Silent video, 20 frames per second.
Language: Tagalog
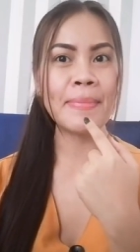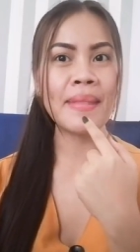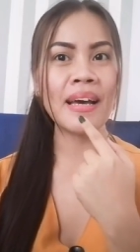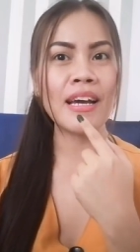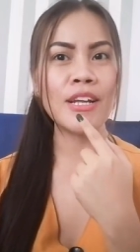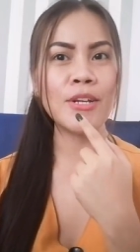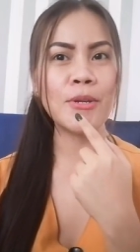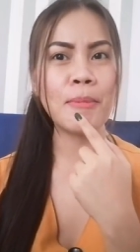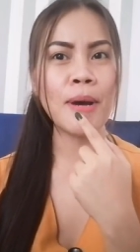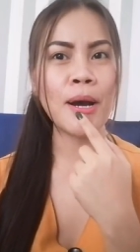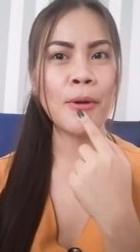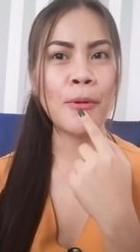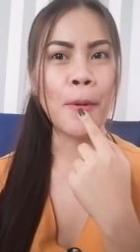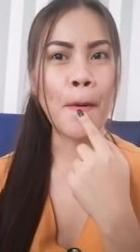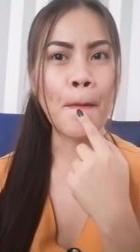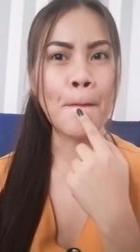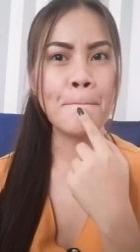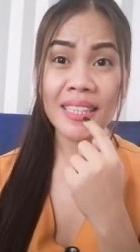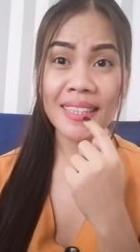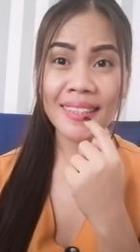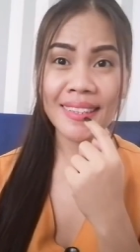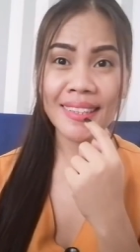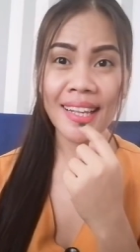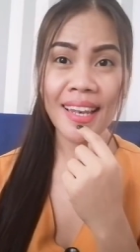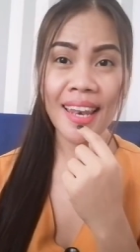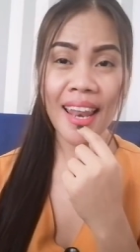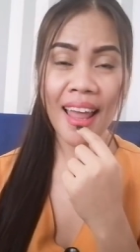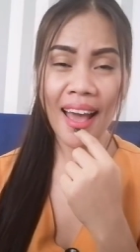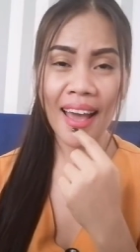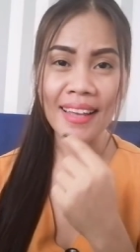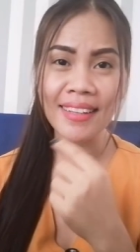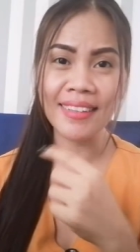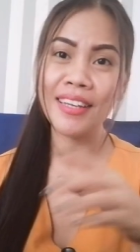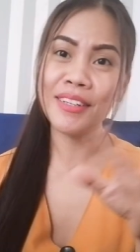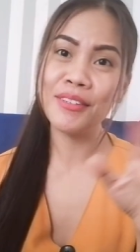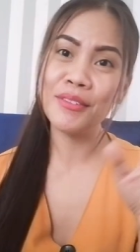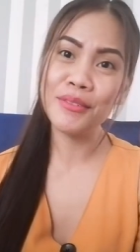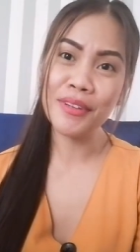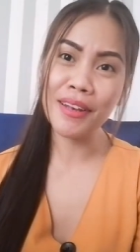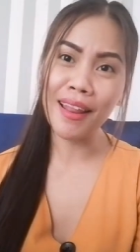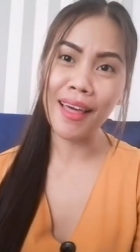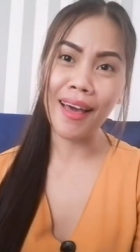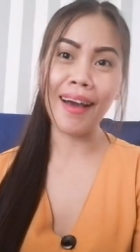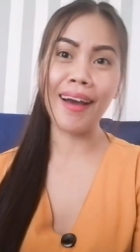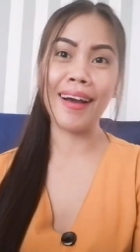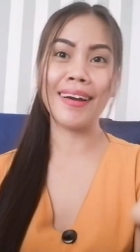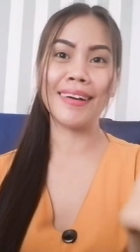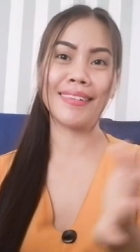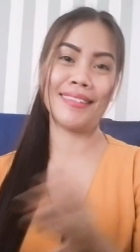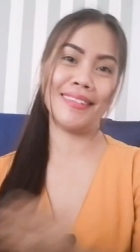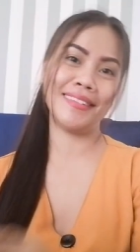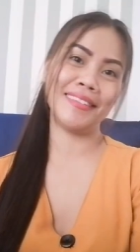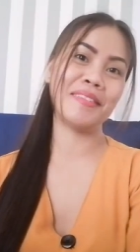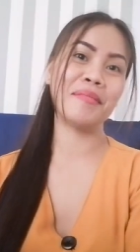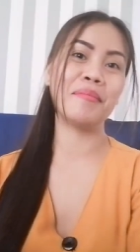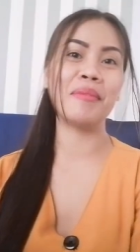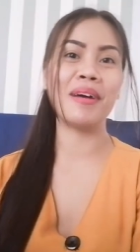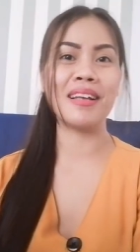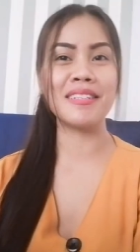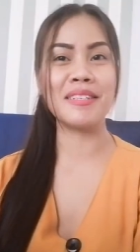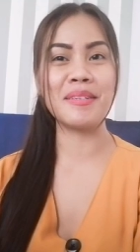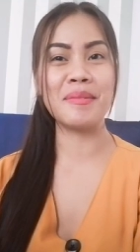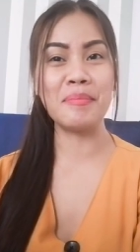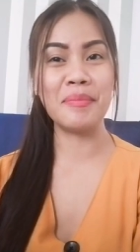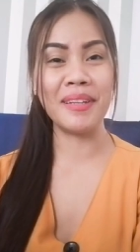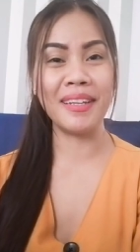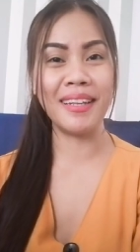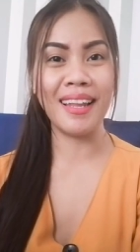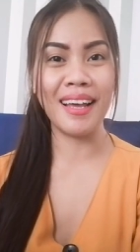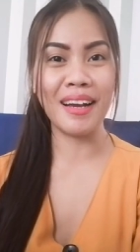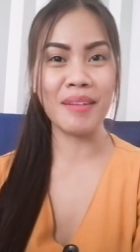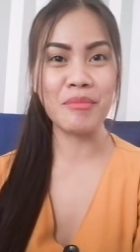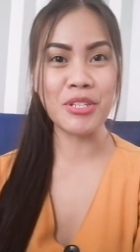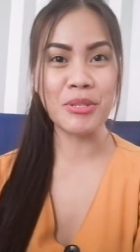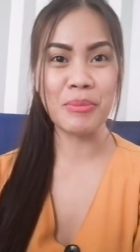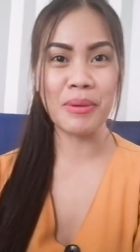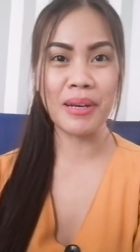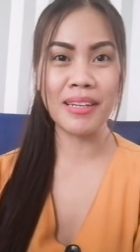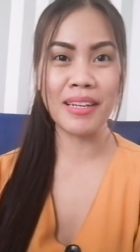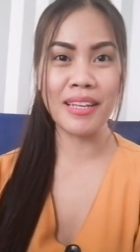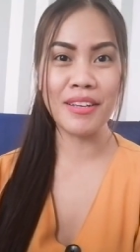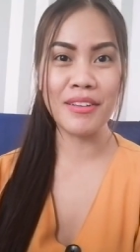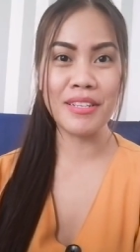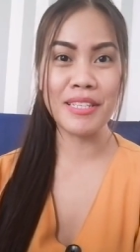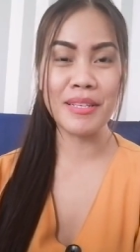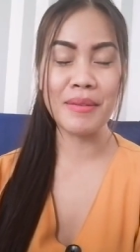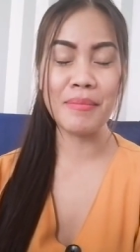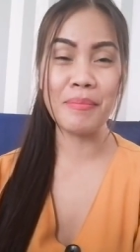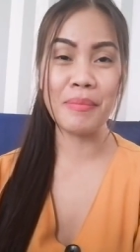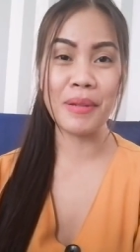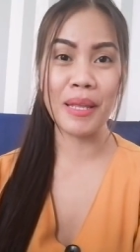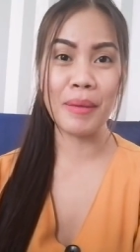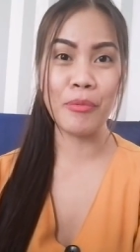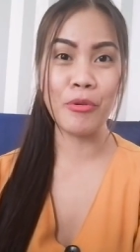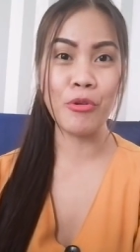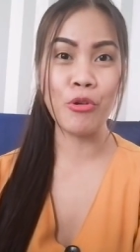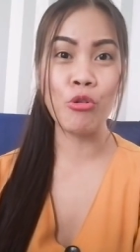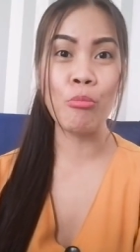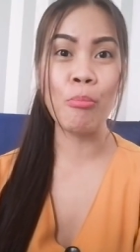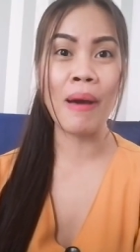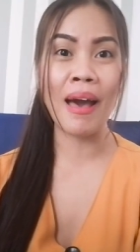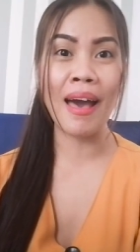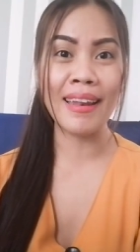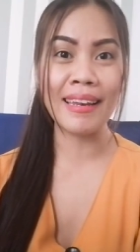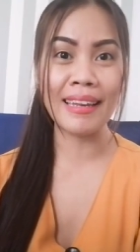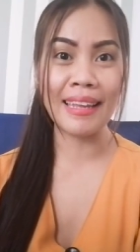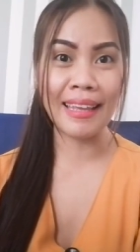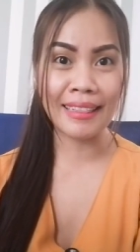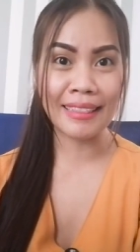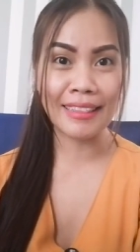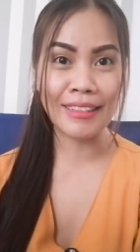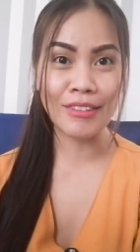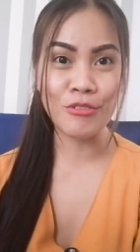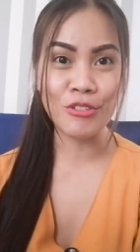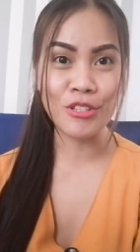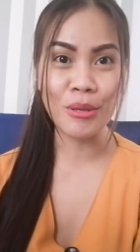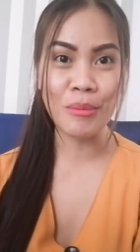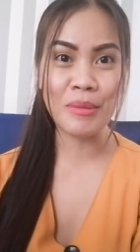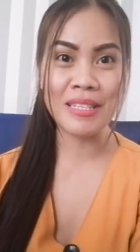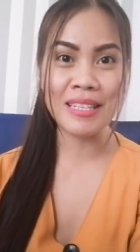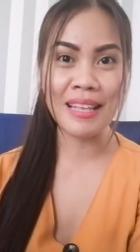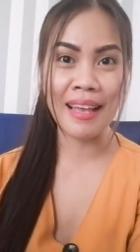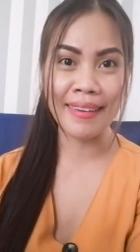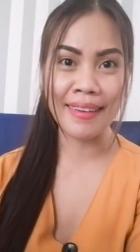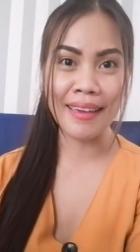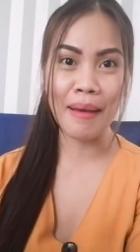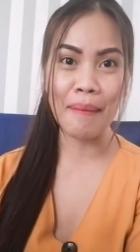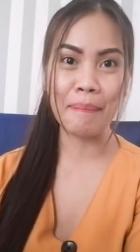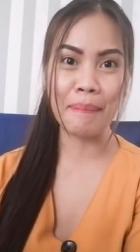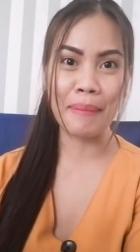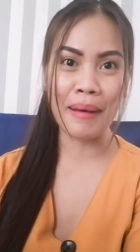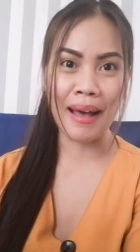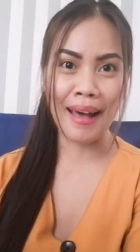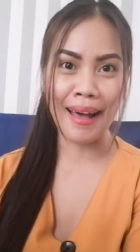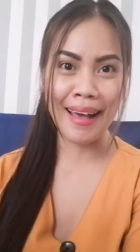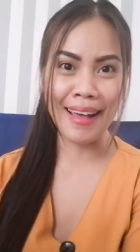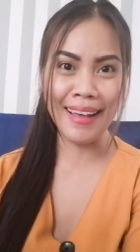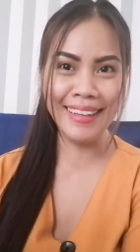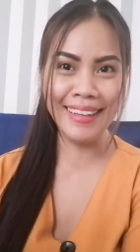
naka ano ba ako, tint na light, ganun lang, ba diba? Simple lang. Mas maganda yung simple, pure panit, kung sa Bisaya pa.